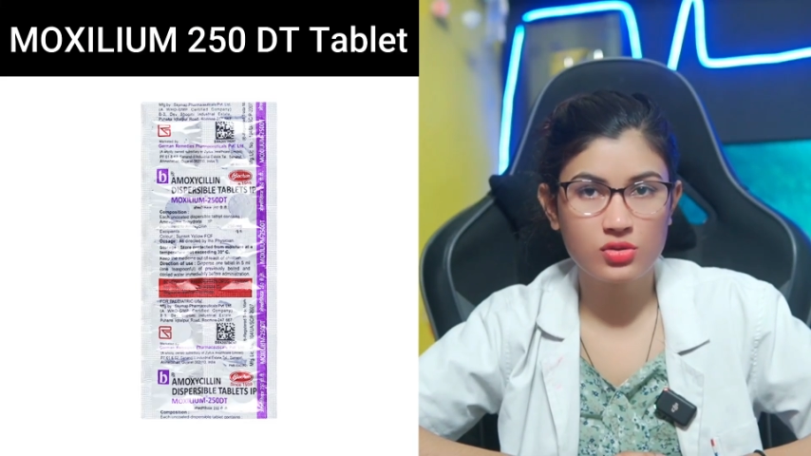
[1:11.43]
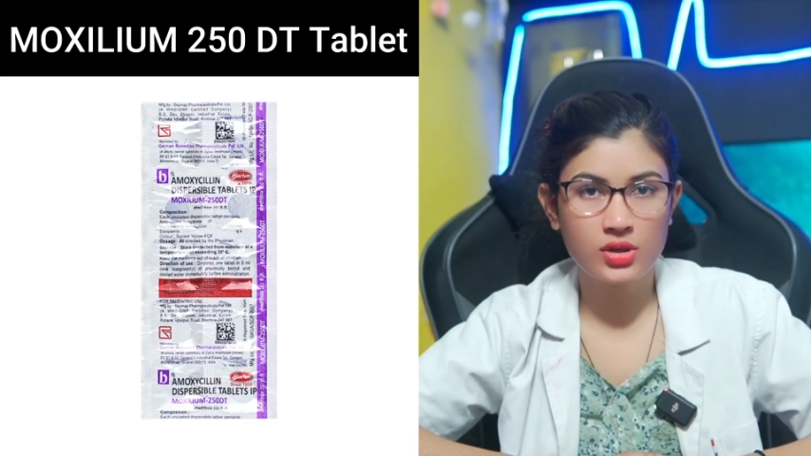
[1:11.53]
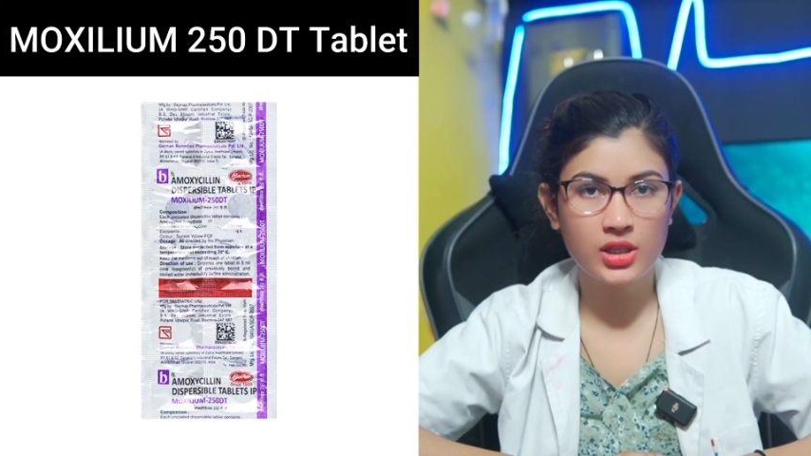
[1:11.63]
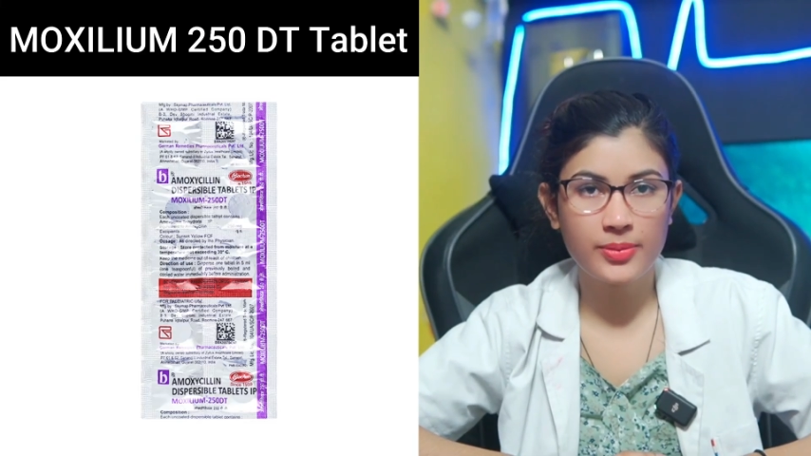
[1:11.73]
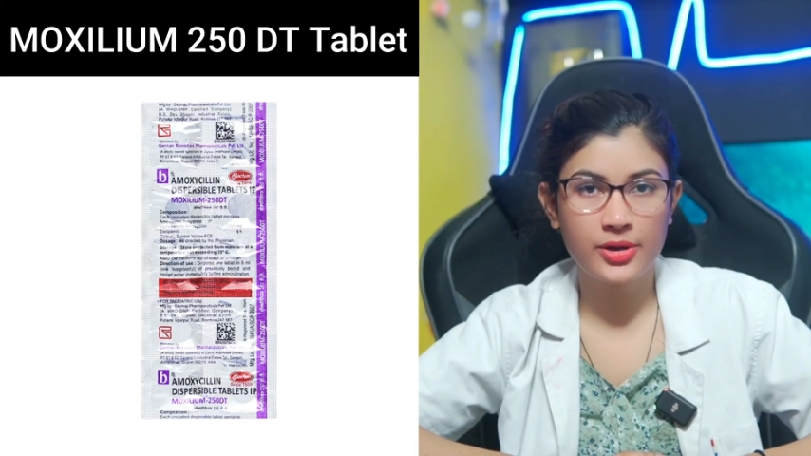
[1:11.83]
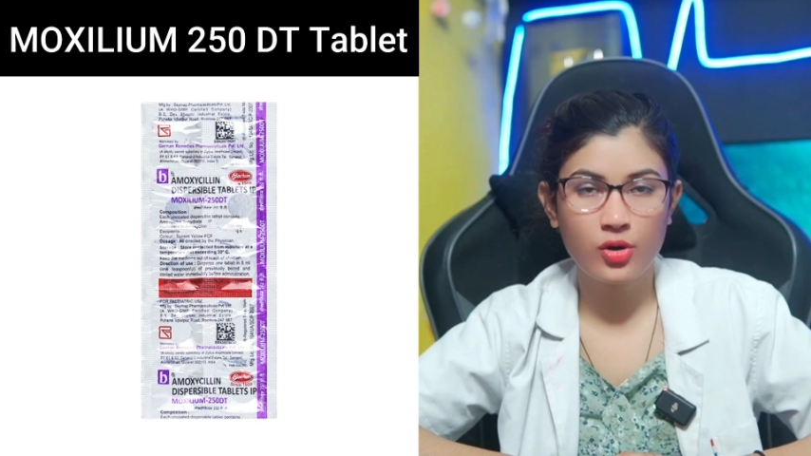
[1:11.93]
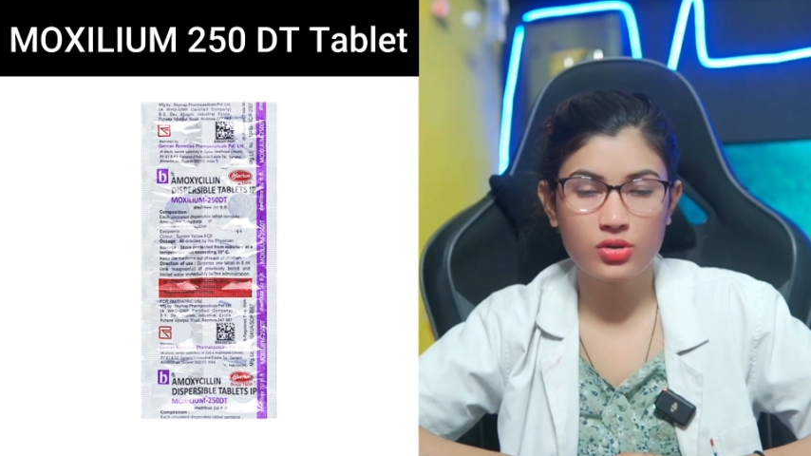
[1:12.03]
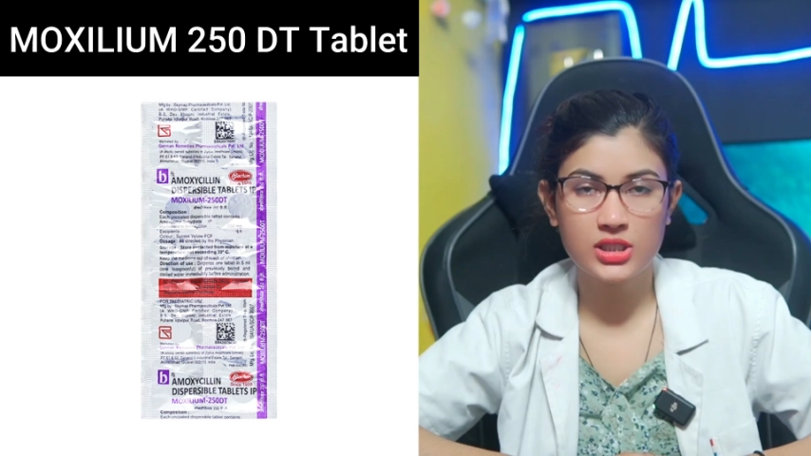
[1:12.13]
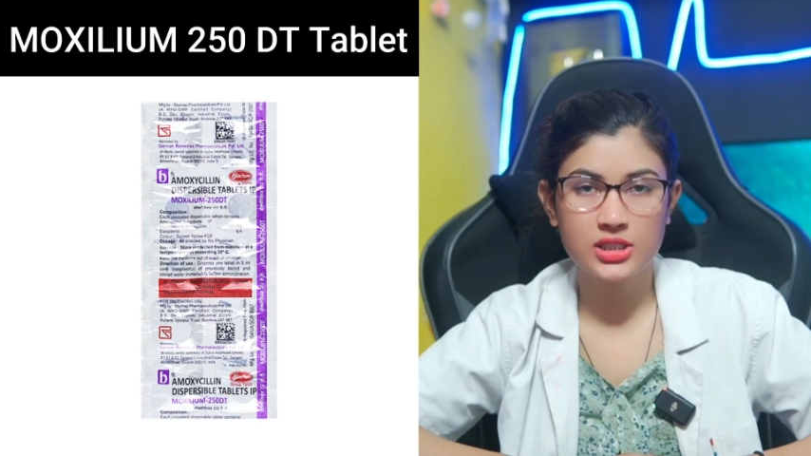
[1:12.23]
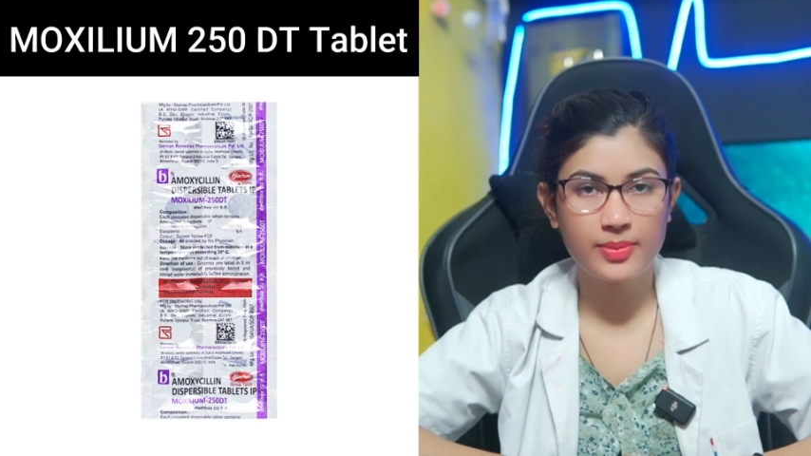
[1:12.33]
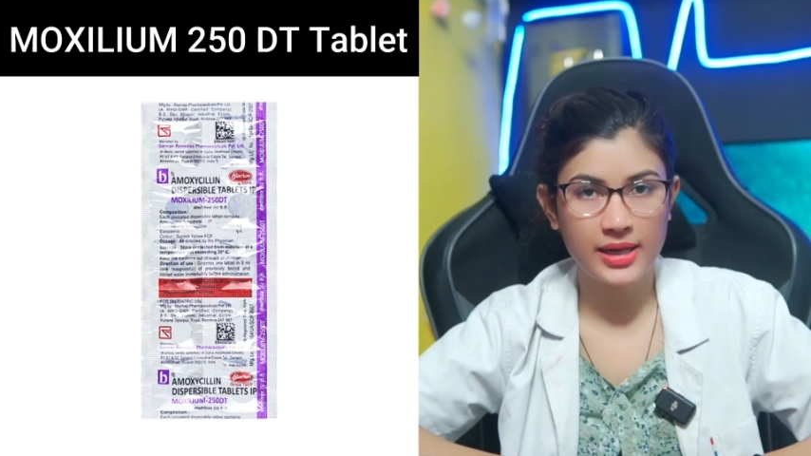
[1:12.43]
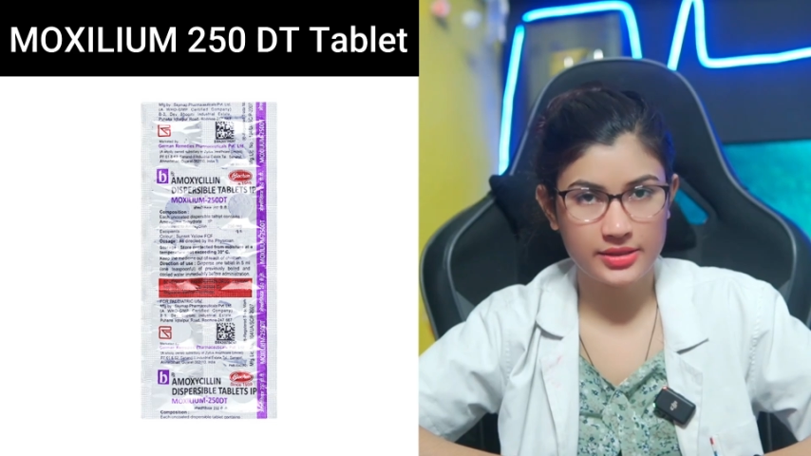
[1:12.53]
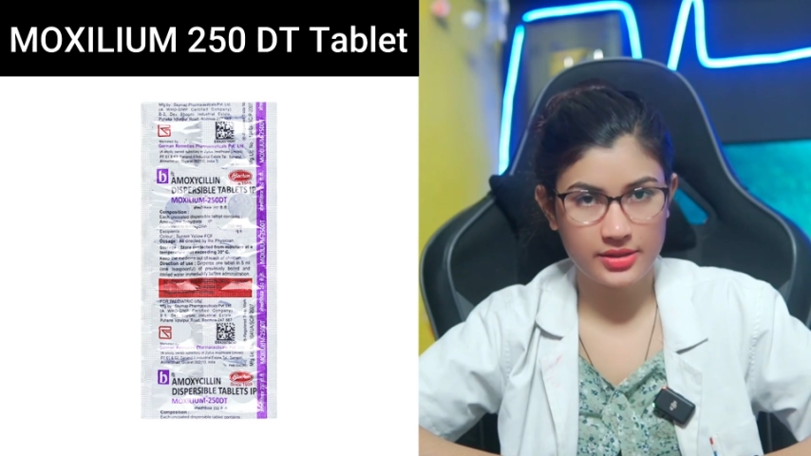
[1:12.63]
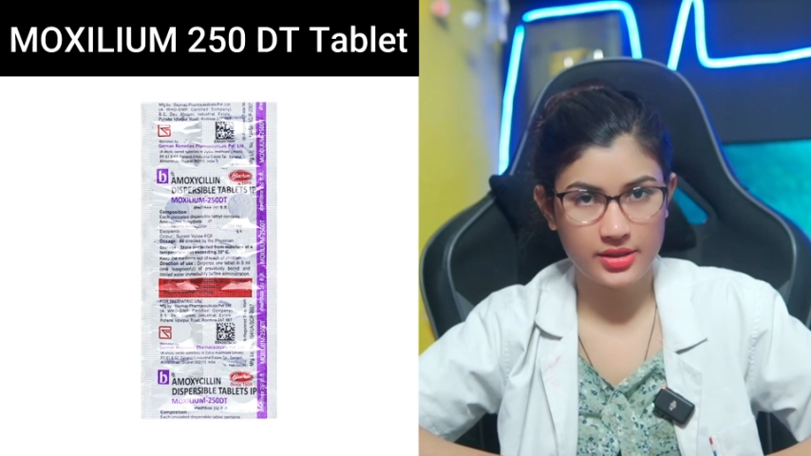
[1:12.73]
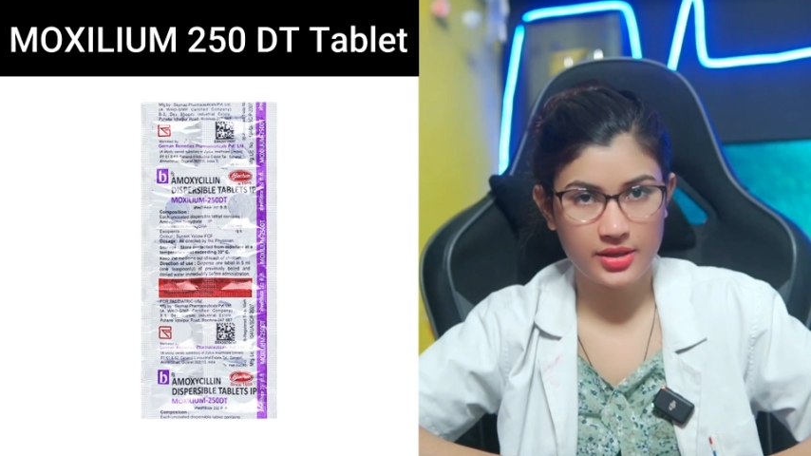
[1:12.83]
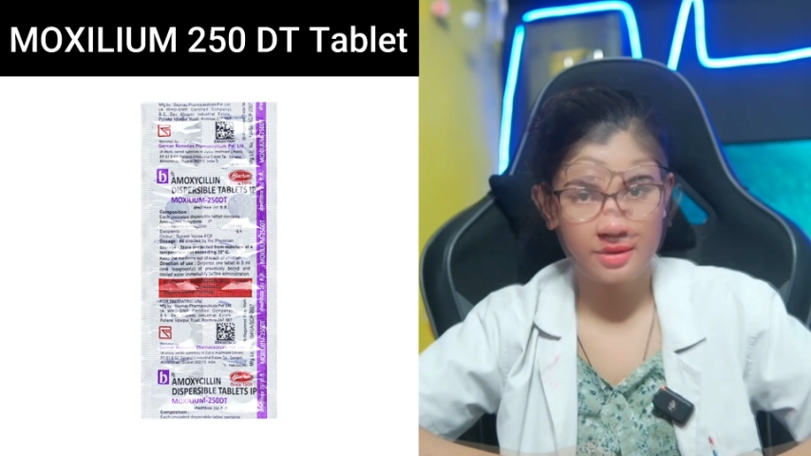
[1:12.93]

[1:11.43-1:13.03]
तुरंत अपने डॉक्टर से बात करें